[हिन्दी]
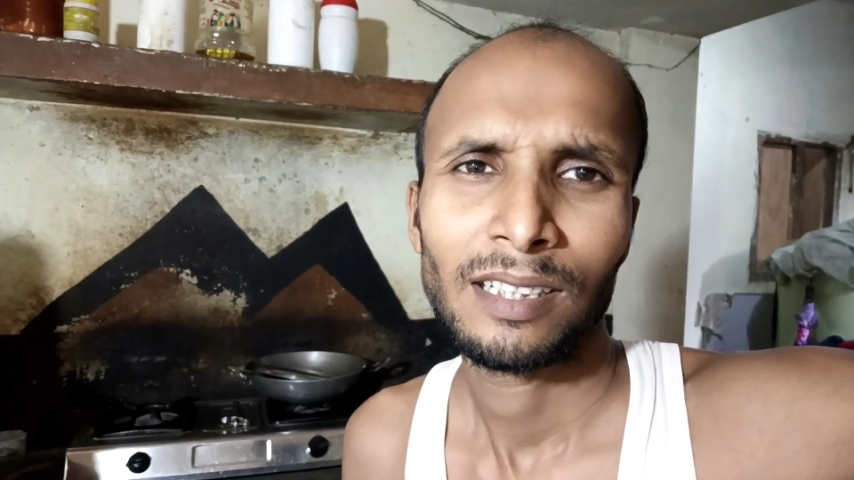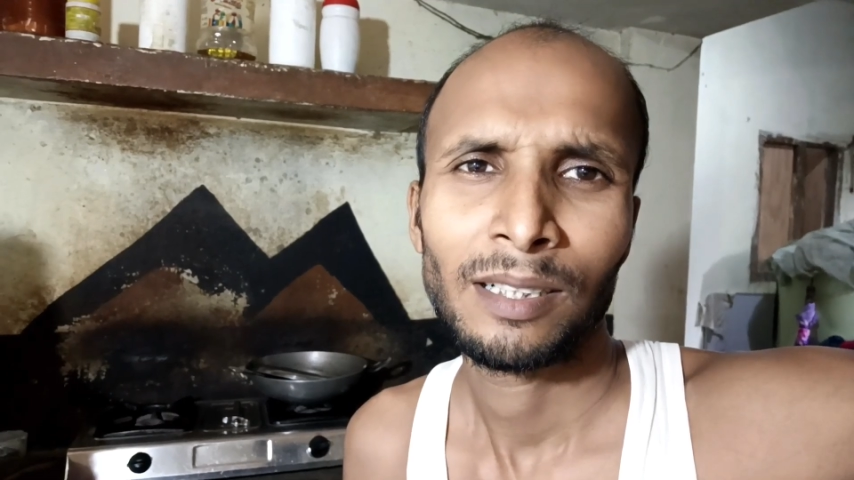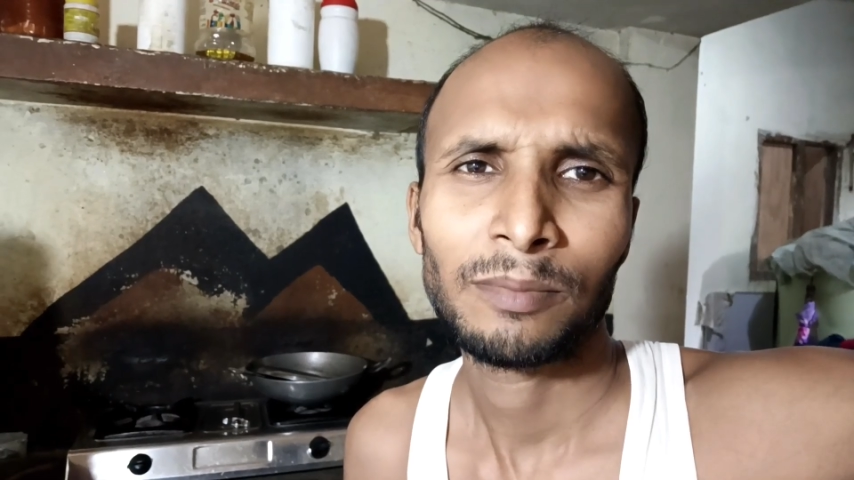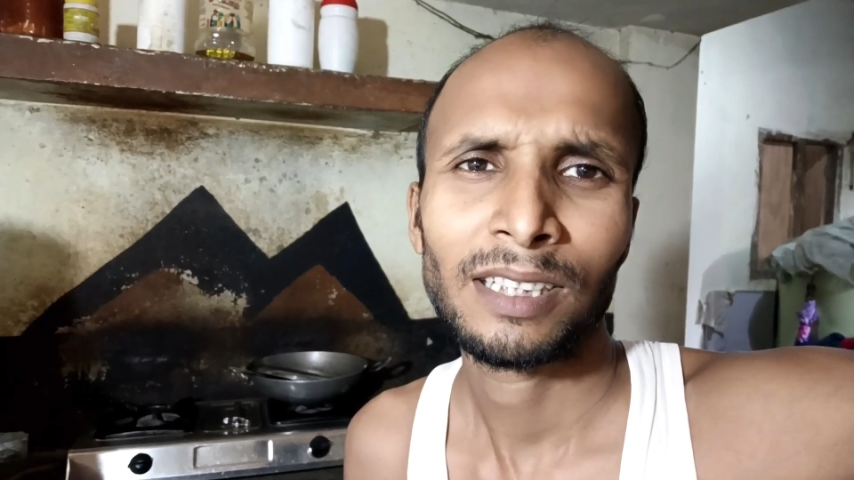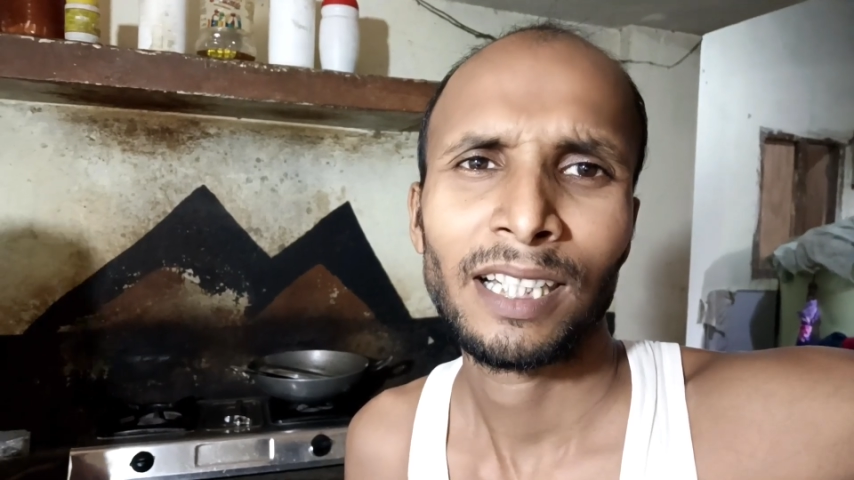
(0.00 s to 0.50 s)

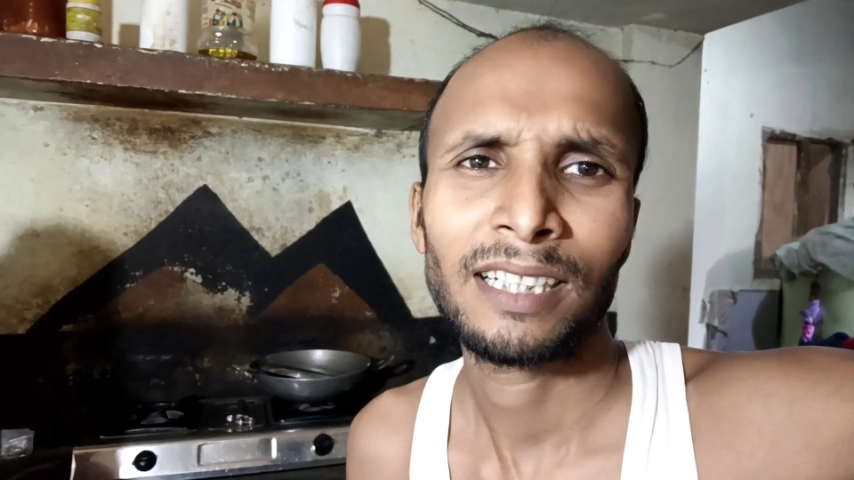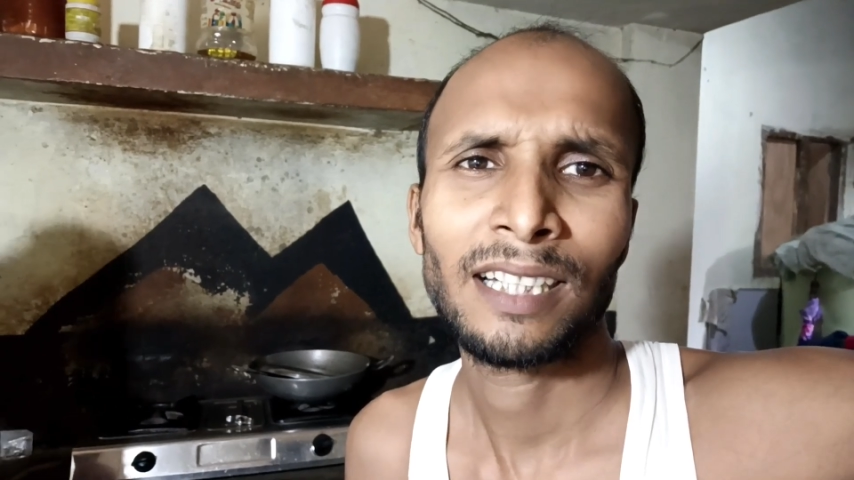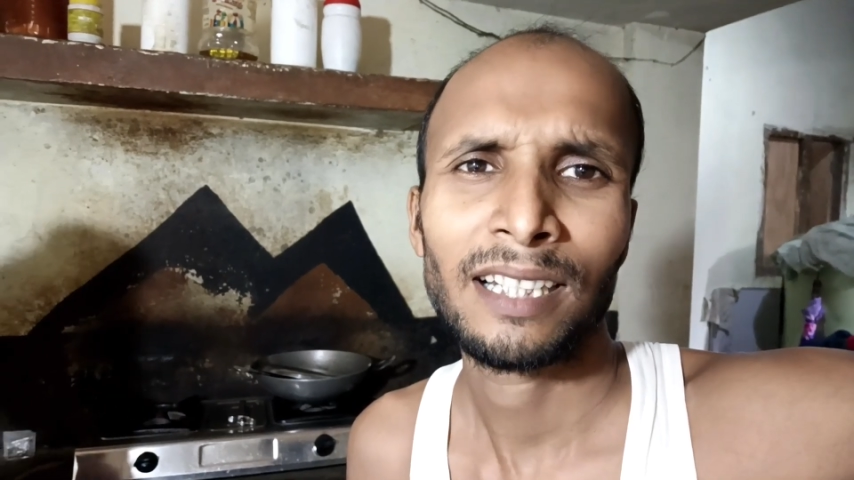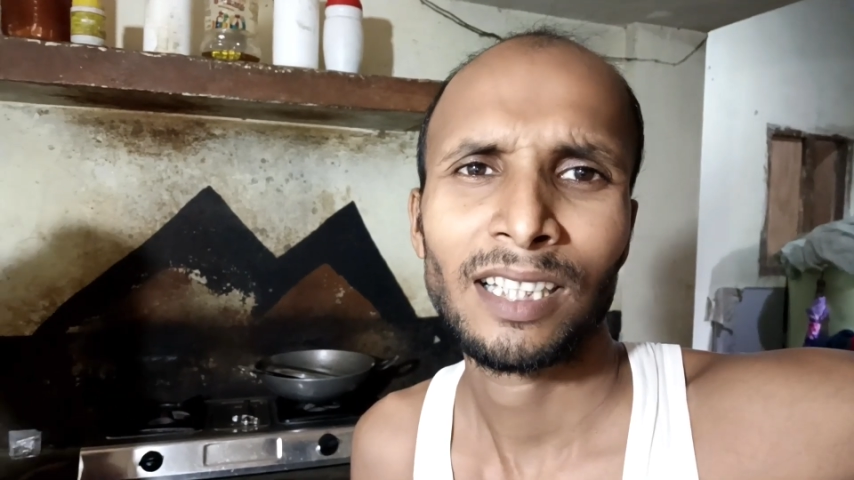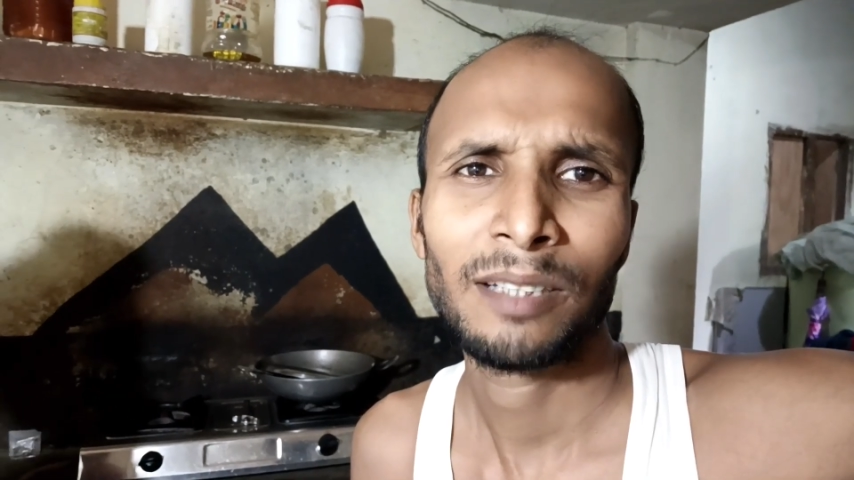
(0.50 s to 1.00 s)
हम तो खाली
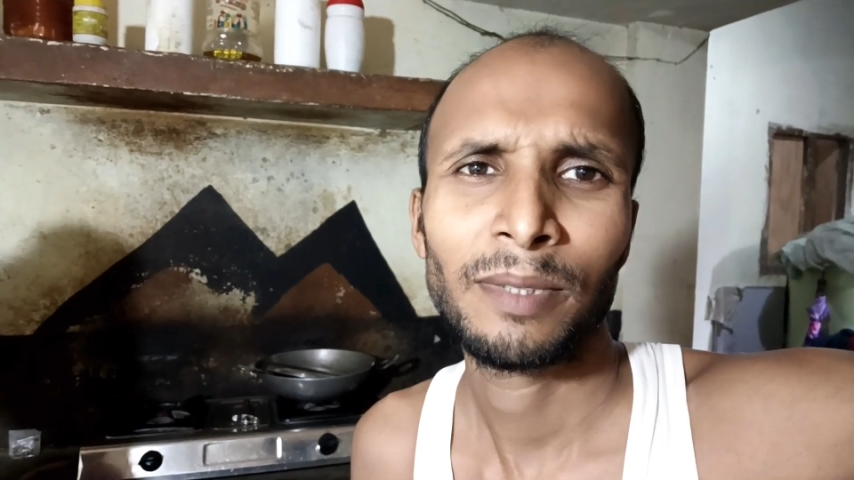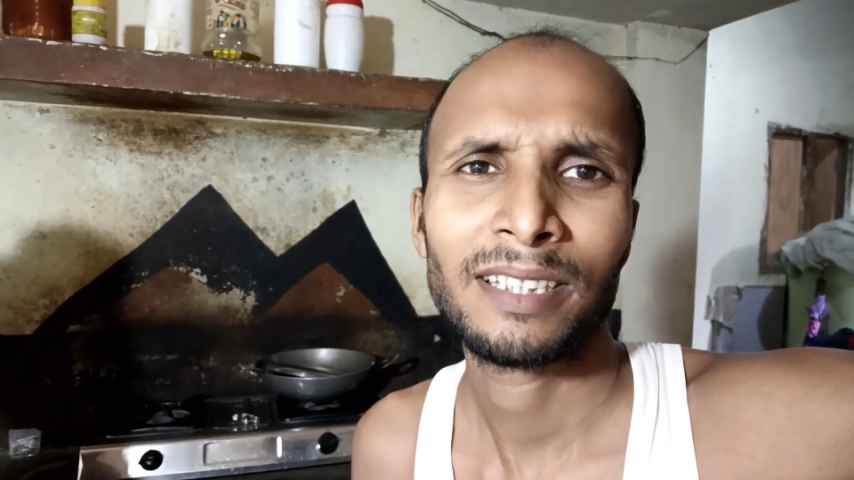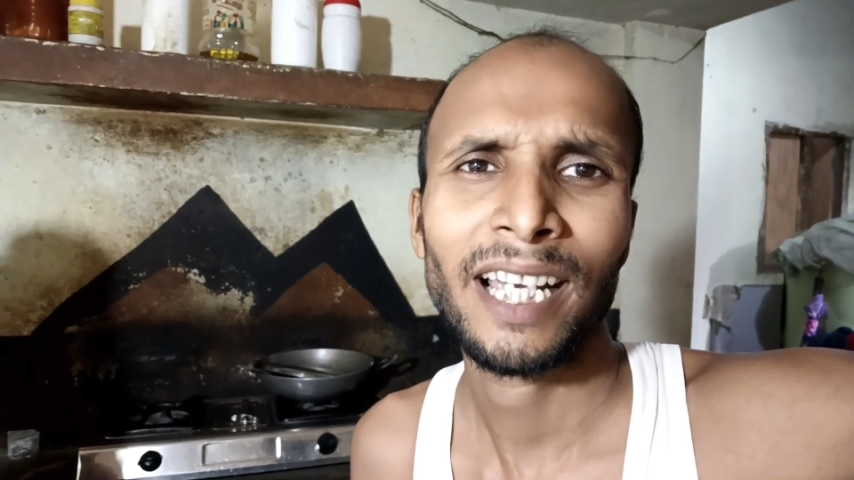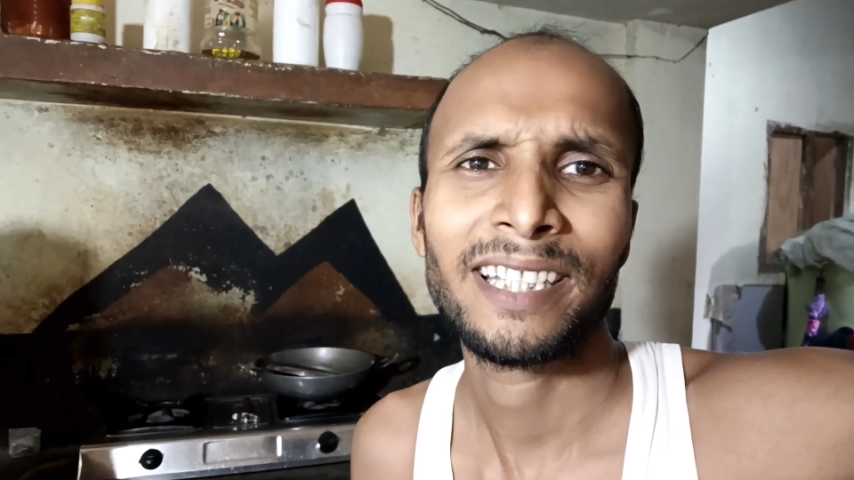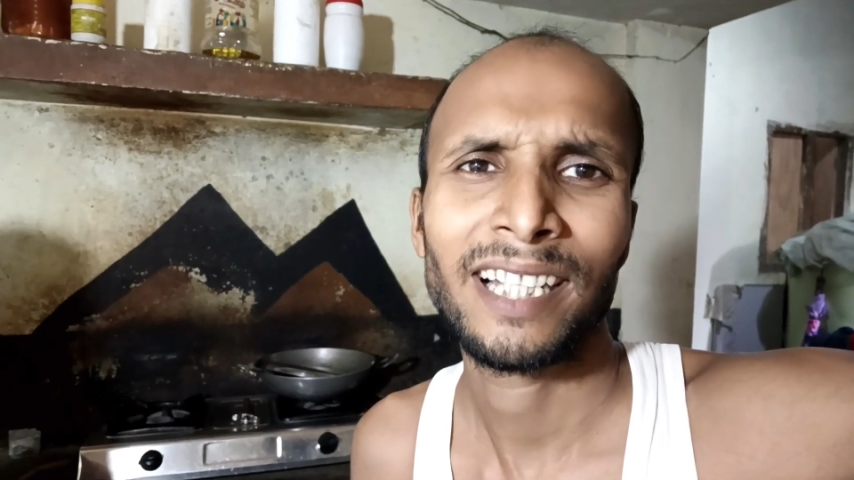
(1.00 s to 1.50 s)
नाश्ता में
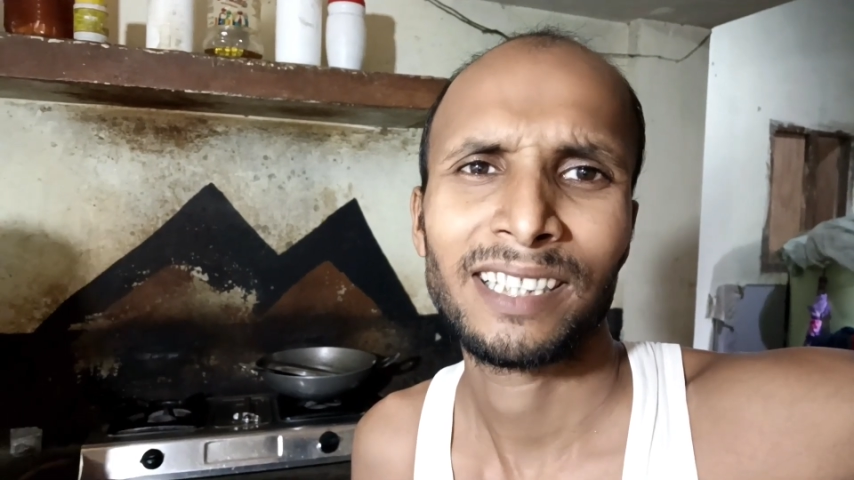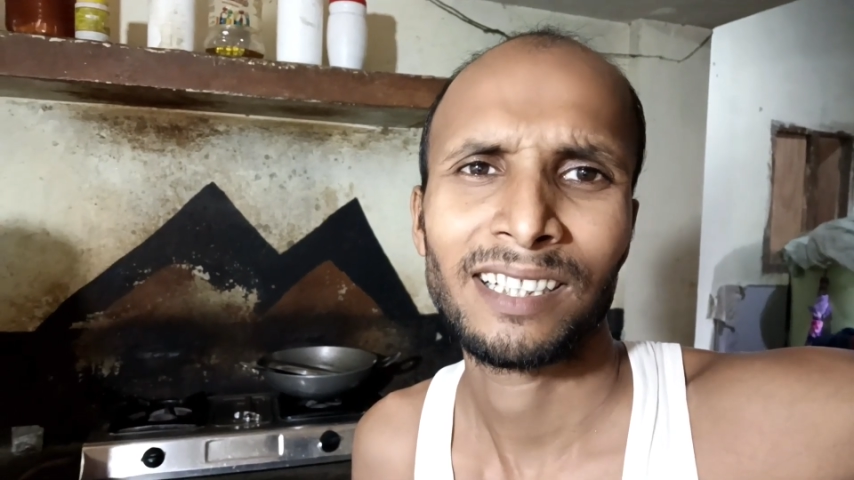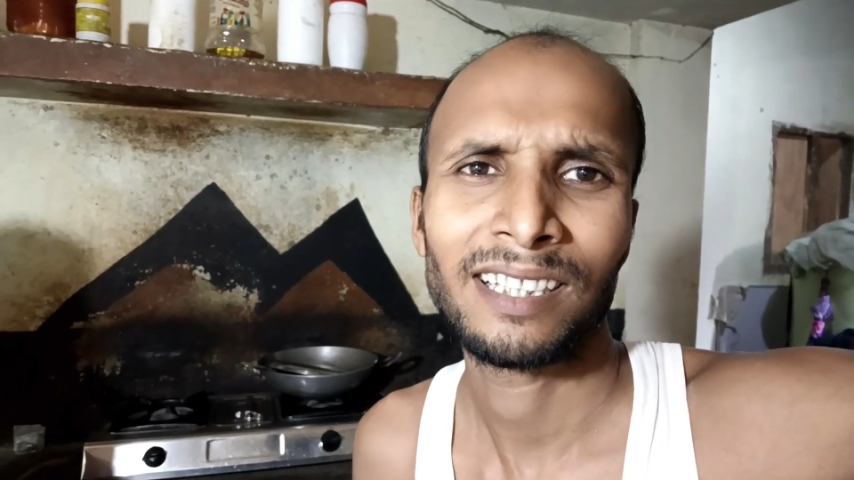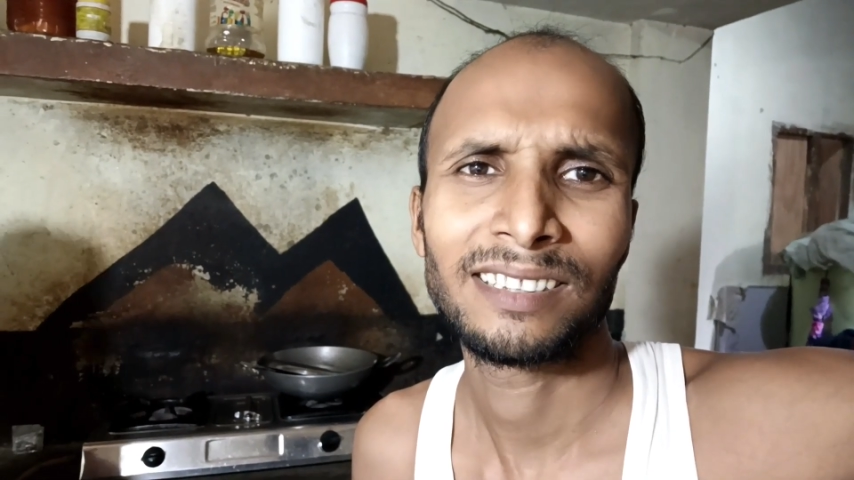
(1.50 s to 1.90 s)
चाय जानते